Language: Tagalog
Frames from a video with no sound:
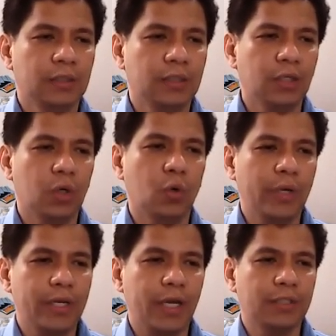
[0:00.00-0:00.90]
CO
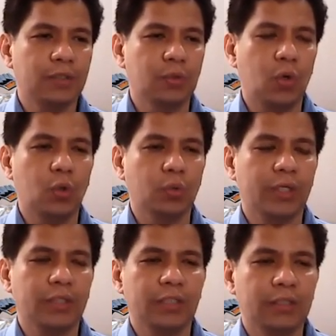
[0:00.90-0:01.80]
and H2O.
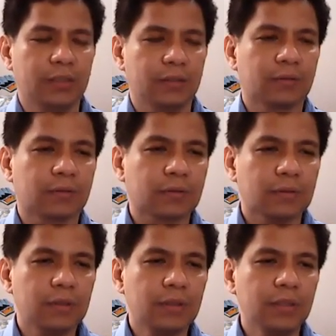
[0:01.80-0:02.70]
That is,
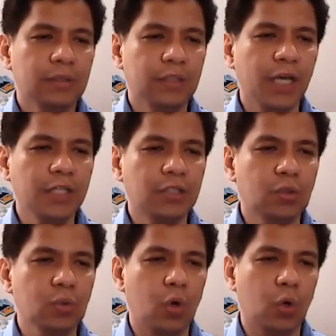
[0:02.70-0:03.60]

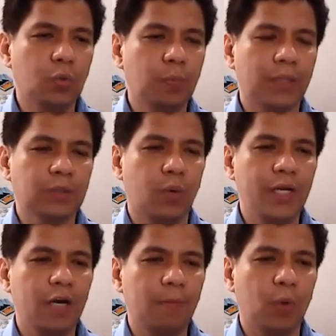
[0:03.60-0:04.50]
CH2O plus 1
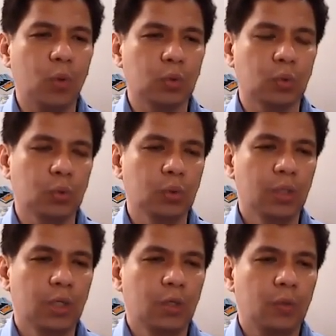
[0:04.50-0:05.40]
half O2
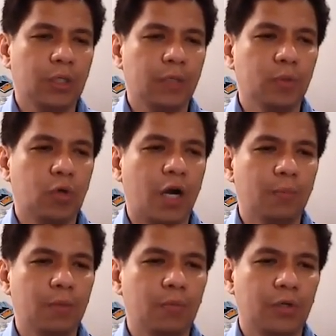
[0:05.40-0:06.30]
will give you
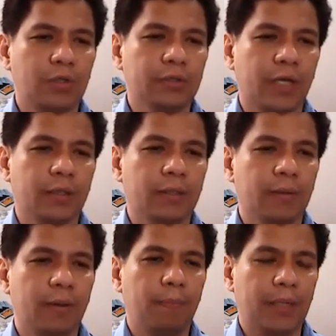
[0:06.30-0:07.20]
carbon monoxide
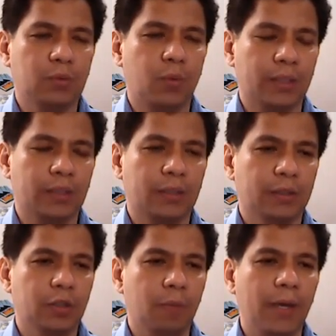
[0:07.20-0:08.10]
plus water.
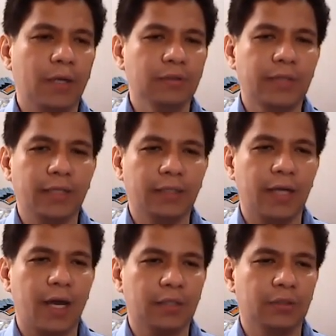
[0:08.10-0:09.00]
So merong side
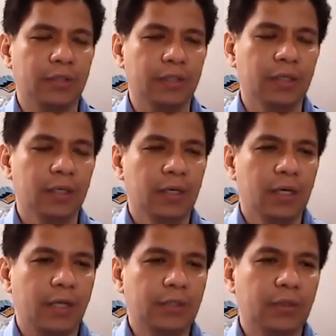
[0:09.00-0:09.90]
reaction. Then,
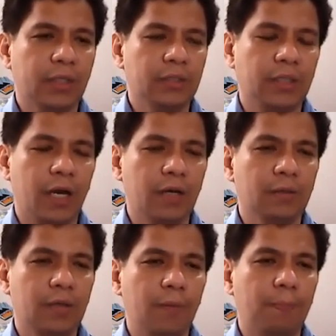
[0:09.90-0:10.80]
as you can see,
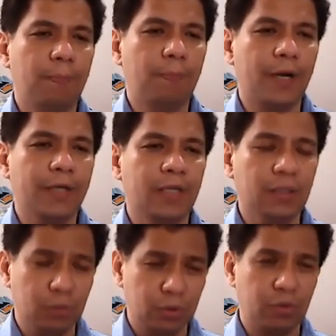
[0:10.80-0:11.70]
ang, ang product
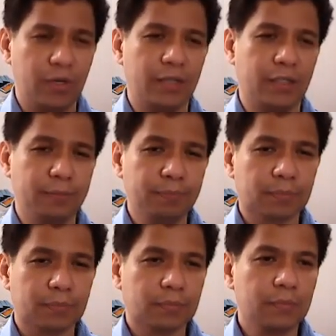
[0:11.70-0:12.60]
na gusto natin,
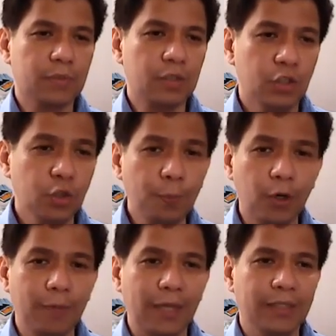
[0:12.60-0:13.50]
yung
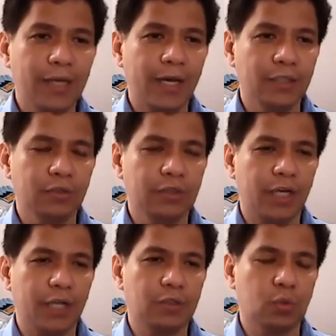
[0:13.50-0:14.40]
formaldehyde, yung
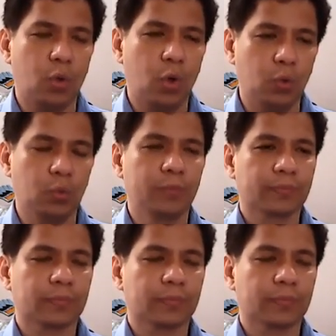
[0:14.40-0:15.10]
CH2O.